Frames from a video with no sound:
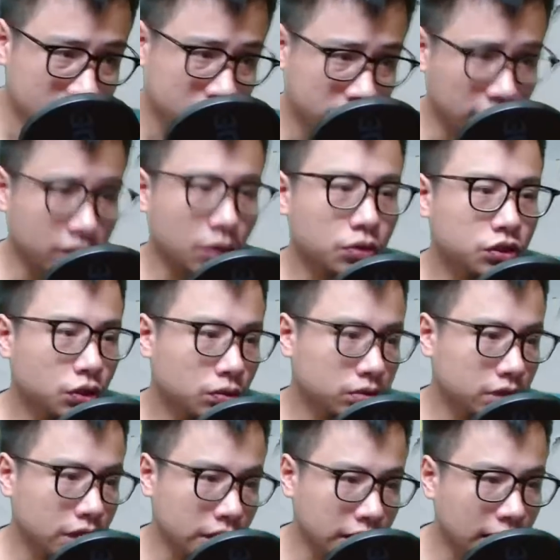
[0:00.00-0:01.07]
Trên không trung
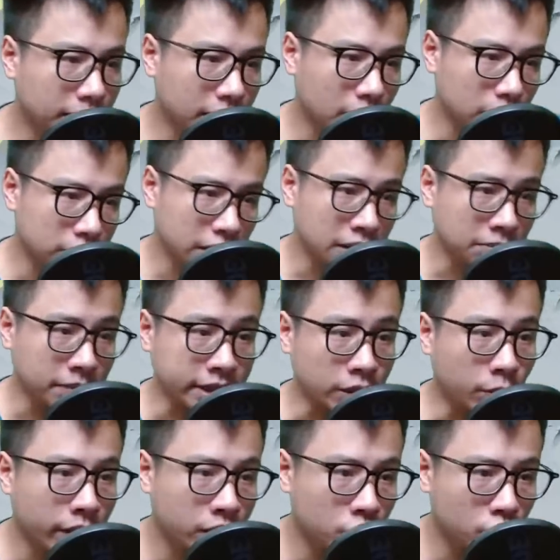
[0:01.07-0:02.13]
thì Lâm Động nhìn Bình
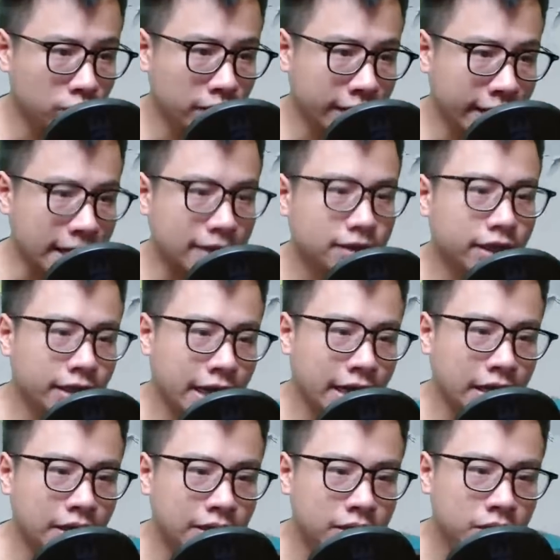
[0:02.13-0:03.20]
Nguyên lúc này đã tĩnh
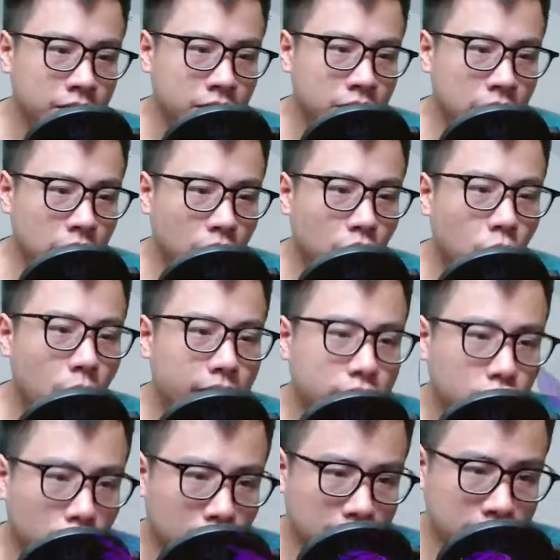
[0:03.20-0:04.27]
lặng, lôi quang
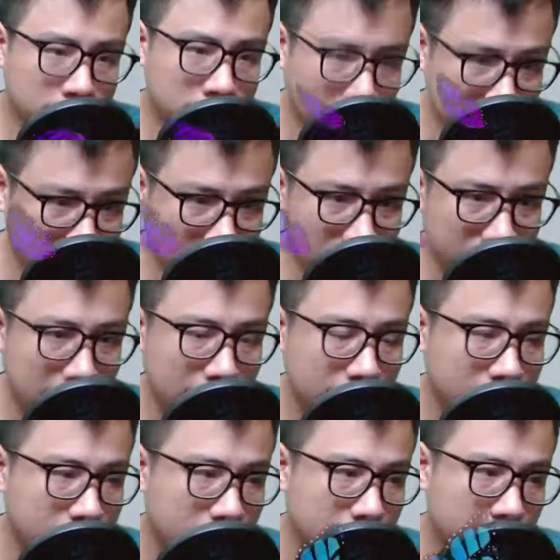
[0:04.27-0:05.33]
trong mắt dần dần tan
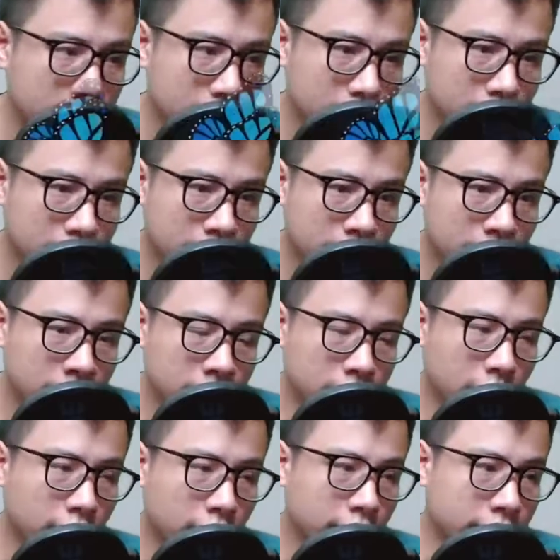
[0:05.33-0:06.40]
đi.
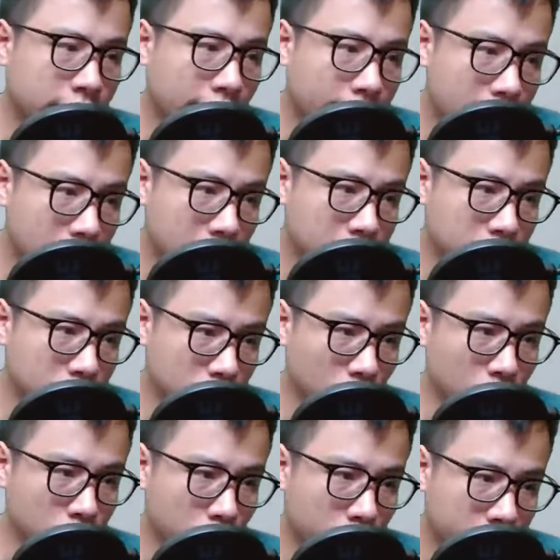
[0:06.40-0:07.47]
Thân hình khẽ động rồi
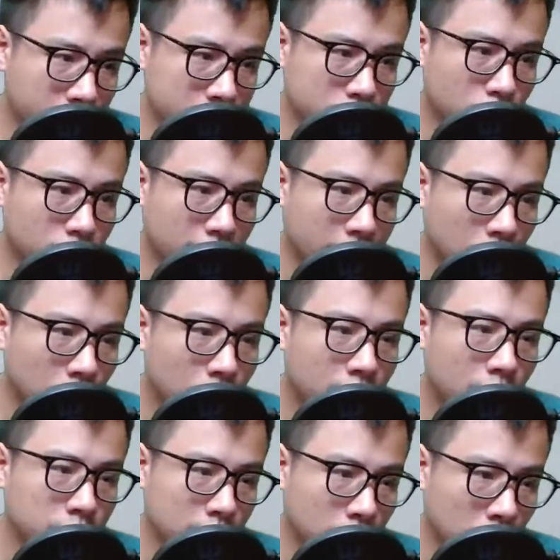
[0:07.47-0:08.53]
xuất hiện trong cái hố
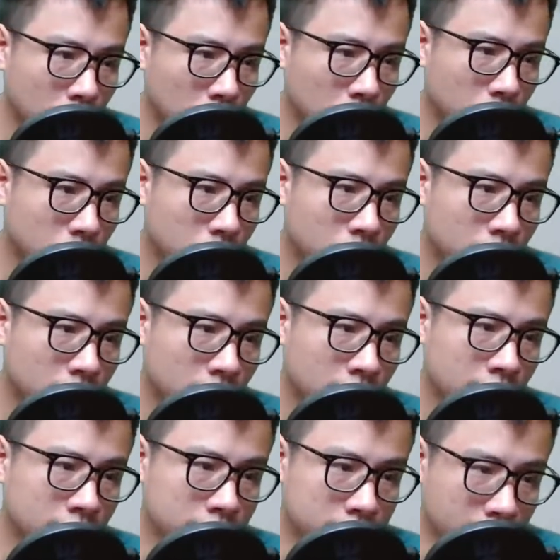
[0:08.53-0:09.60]
khổng lồ.
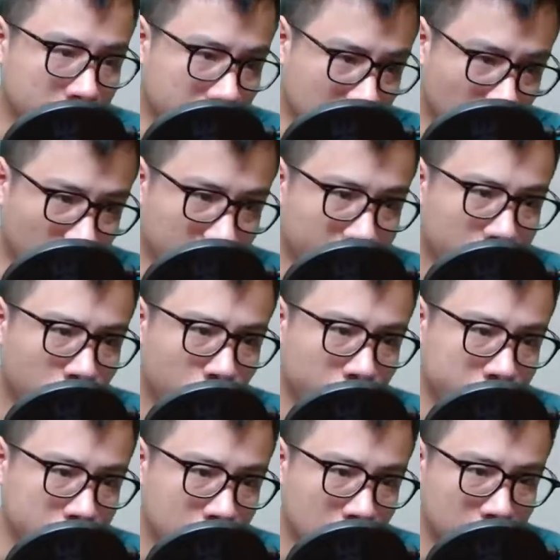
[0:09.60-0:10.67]
Chỉ lô đế quyền
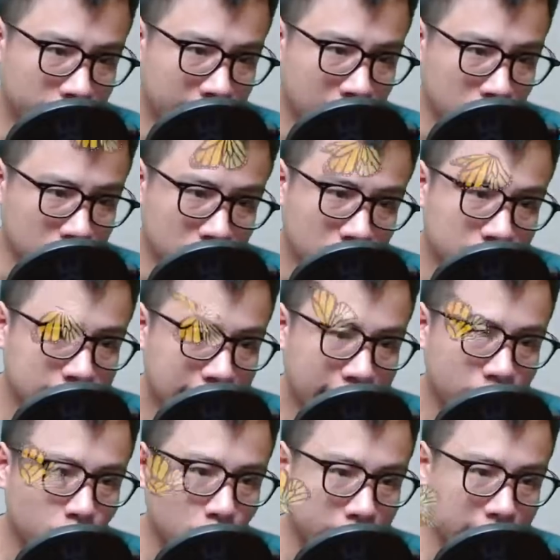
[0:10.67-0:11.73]
trượng vào giữa trán
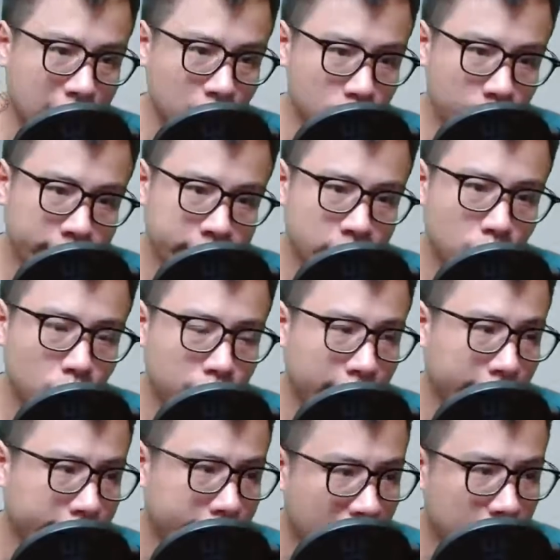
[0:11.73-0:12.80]
của Tào Doanh lúc
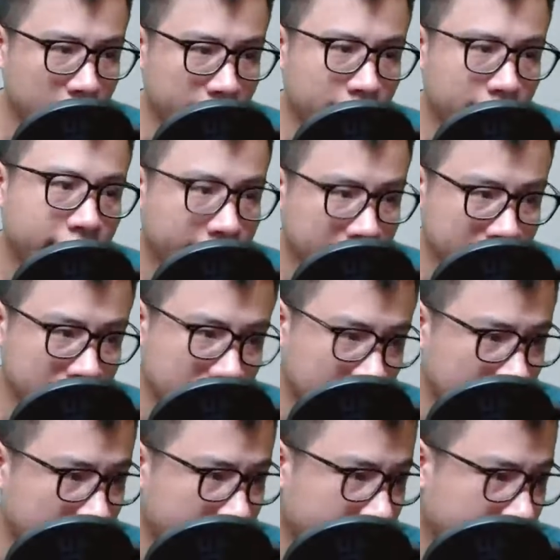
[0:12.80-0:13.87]
này đã biến thành hình người.